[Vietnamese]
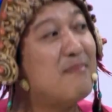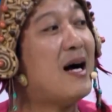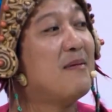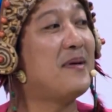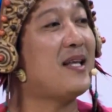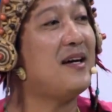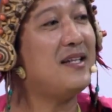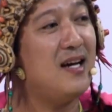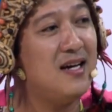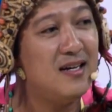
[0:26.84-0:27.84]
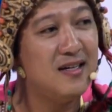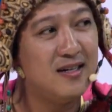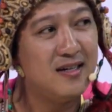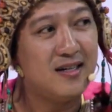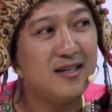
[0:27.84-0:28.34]
mời mình mới tới chứ
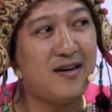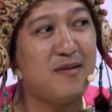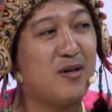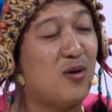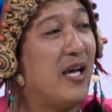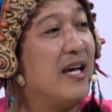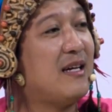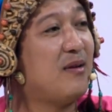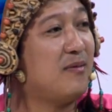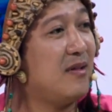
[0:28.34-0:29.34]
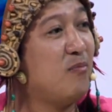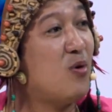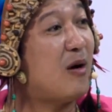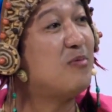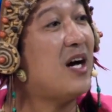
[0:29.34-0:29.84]
đúng không còn thiện sao
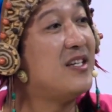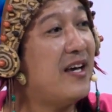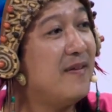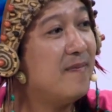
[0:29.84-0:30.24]
mùa nào cũng chơi vậy